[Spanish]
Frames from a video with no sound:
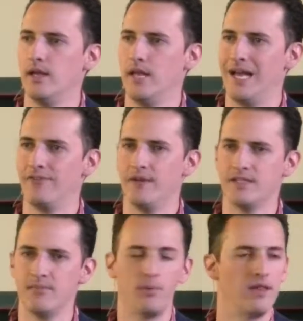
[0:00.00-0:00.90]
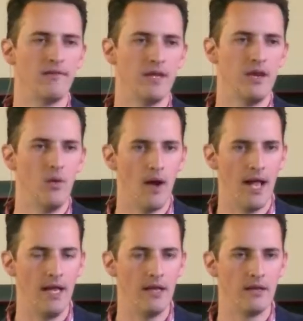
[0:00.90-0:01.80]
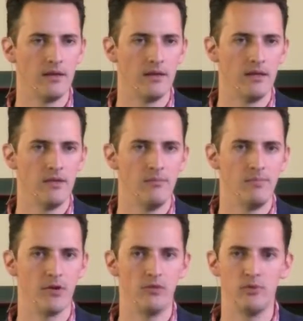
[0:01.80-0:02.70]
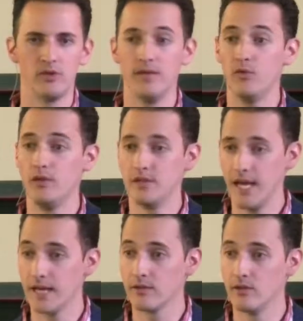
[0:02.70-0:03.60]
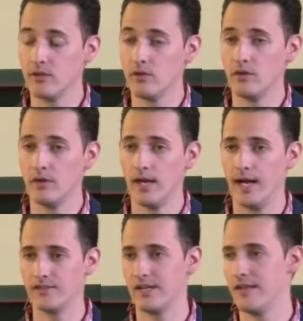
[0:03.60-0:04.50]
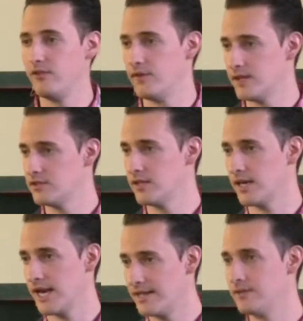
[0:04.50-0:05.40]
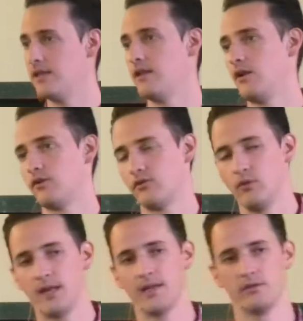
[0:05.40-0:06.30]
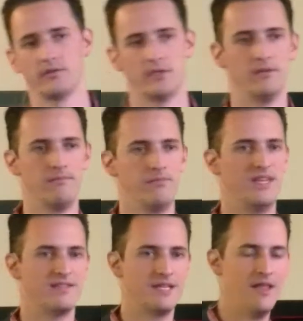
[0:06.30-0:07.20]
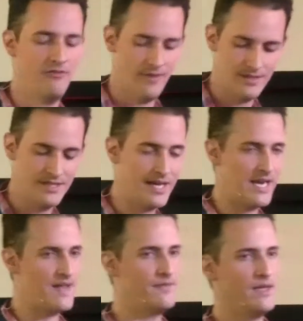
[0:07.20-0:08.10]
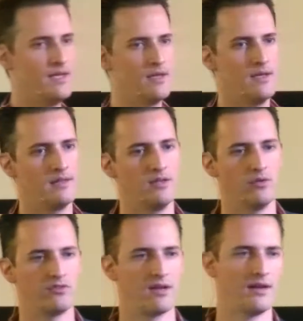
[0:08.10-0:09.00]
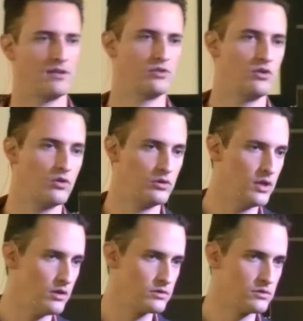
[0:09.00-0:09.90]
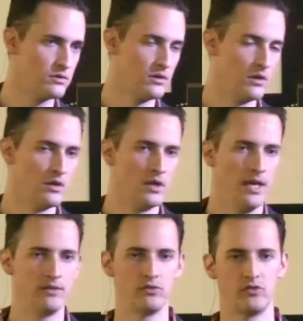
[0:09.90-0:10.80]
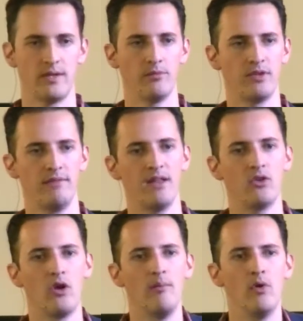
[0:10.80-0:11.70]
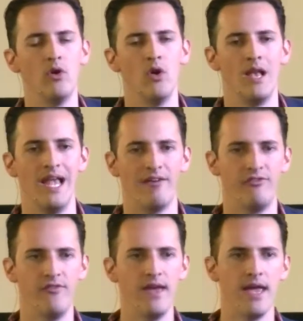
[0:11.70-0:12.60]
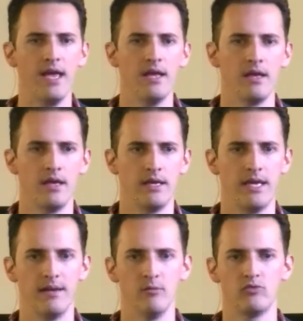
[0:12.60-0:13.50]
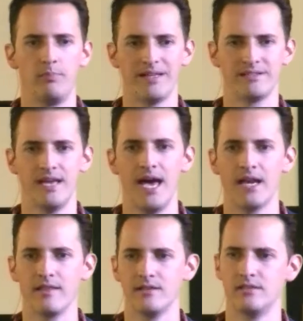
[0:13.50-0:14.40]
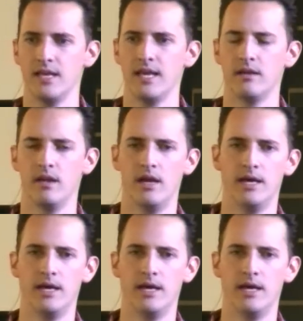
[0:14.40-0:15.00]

la fe se puede ver igual, pero el motivo interno hace la diferencia grande de los resultados y hace la diferencia grande de nuestra relación con Dios. Entonces estamos hablando cómo la fe queremos pasar de ser